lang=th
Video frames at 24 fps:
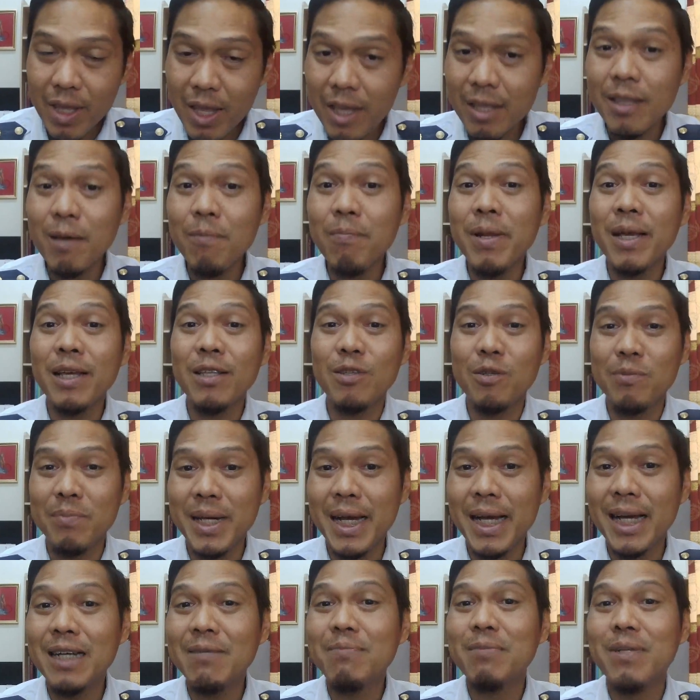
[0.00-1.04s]
ตำแหน่งต่อ
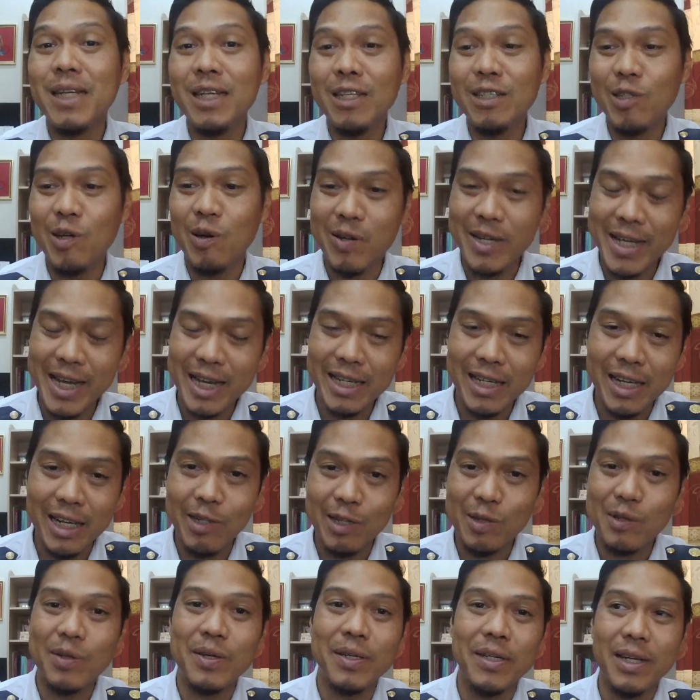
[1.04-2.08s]
มาครับเป็นเลข 2 การถ่าย
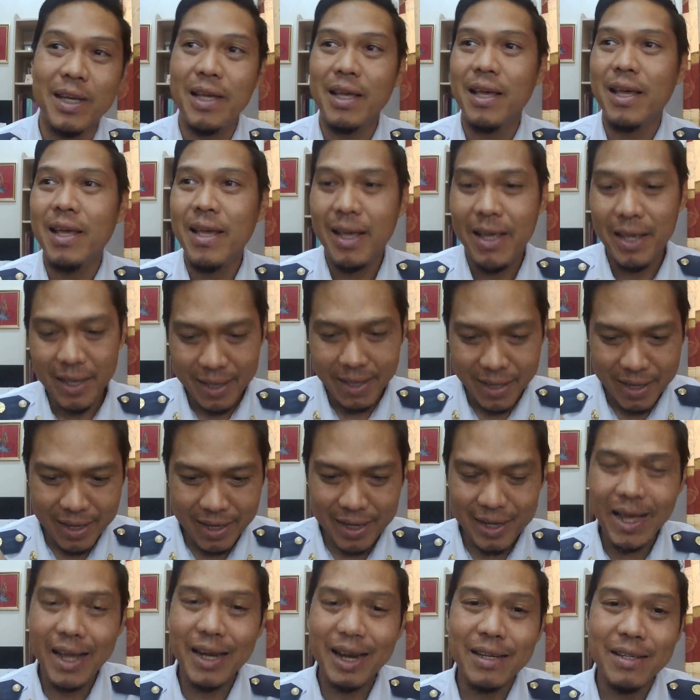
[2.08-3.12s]
ทอด คิด
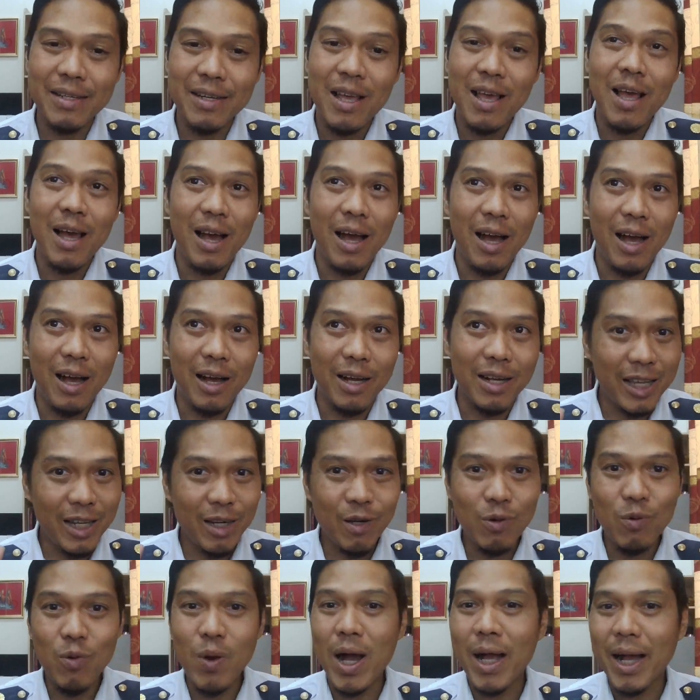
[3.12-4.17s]
กันคิด
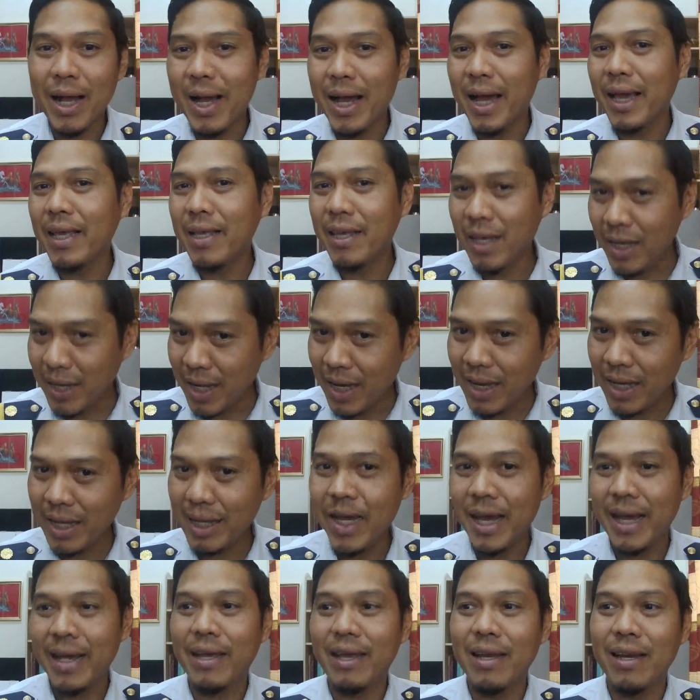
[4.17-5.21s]
กว้างไกลคิดให้
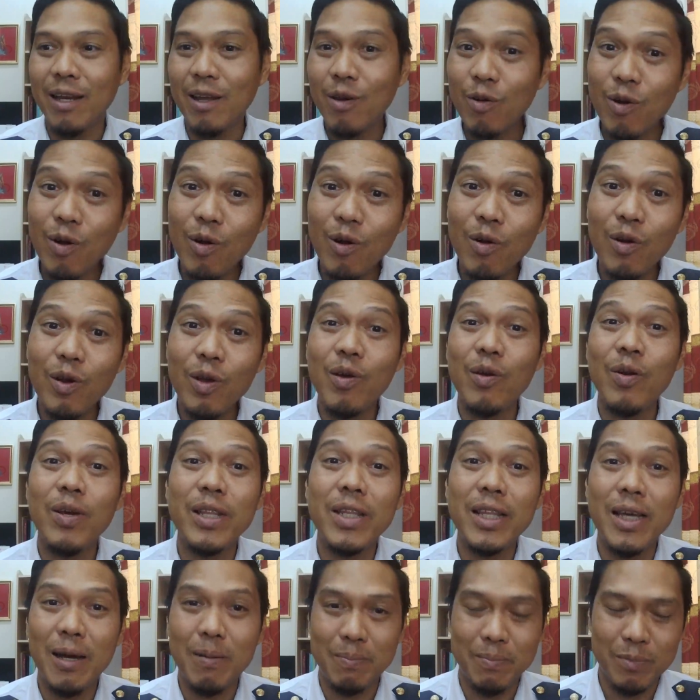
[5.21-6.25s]
ใหญ่แล้วก็ค่อย
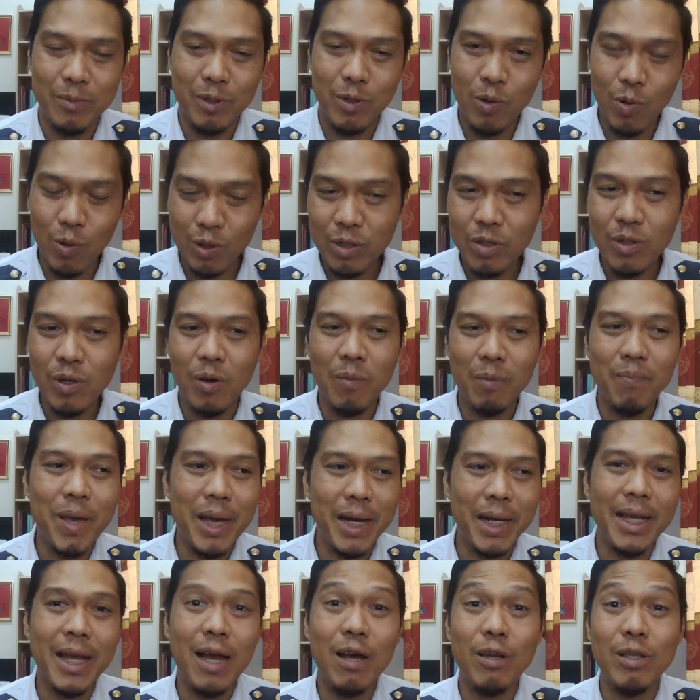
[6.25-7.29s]
ๆทำคนสองแป
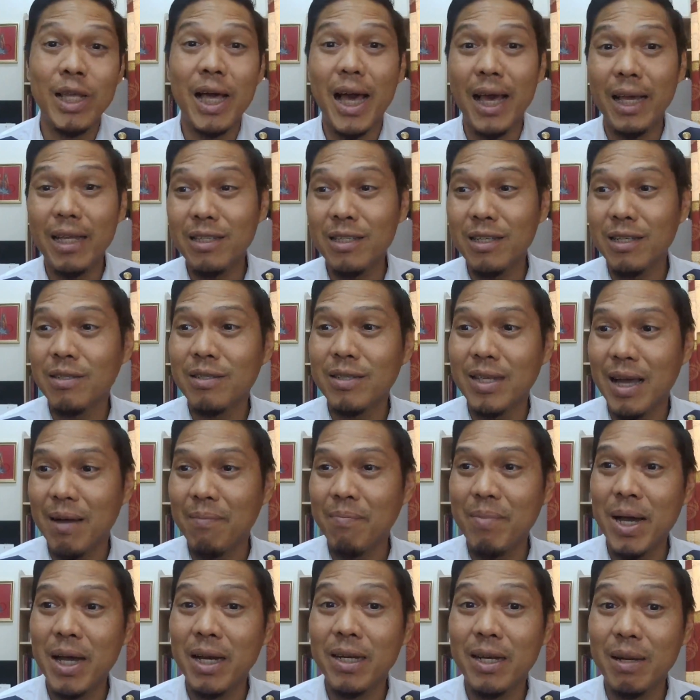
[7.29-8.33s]
ดเก้าท้ายจึงสา
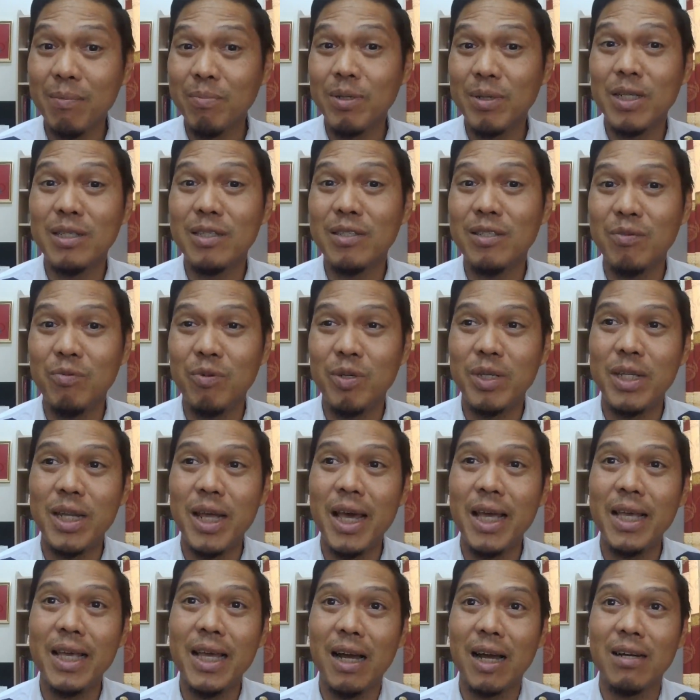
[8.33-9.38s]
มารถดำเนินชีวิต
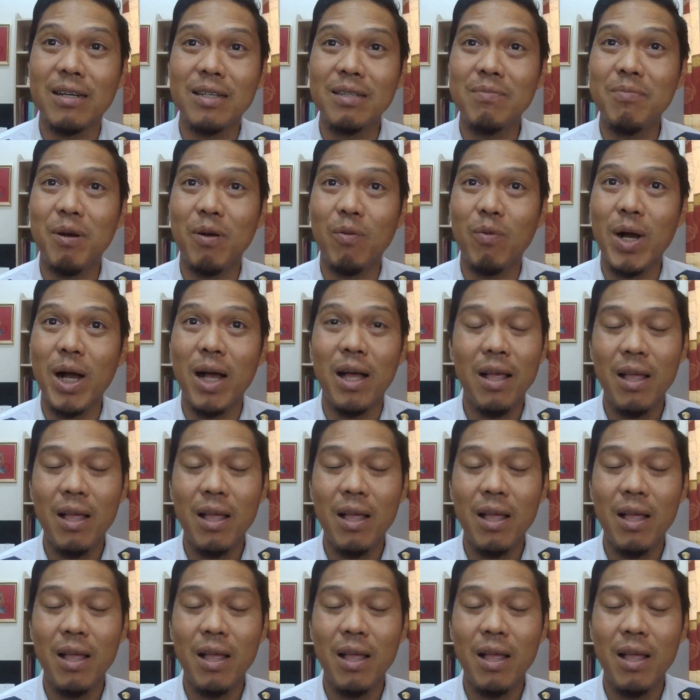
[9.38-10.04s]
ได้อย่างที่แบบว่า